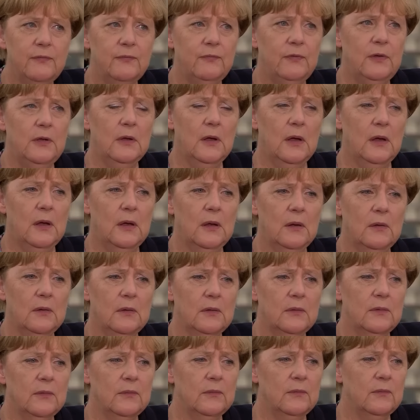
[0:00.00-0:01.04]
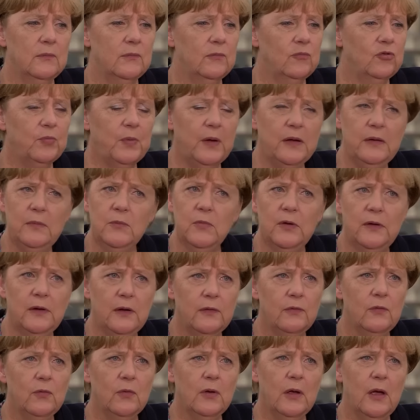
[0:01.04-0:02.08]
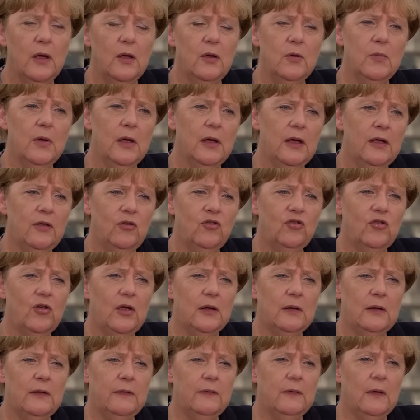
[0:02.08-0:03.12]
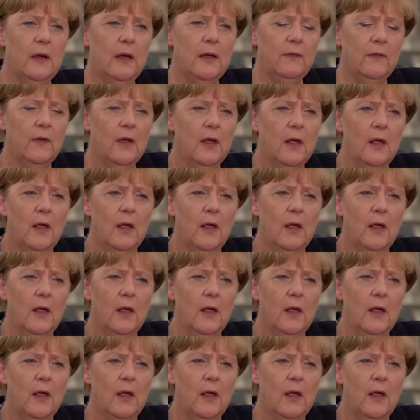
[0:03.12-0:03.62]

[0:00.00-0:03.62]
Wir ähm, sprechen mit der Türkei über Rechtsstaatlichkeit.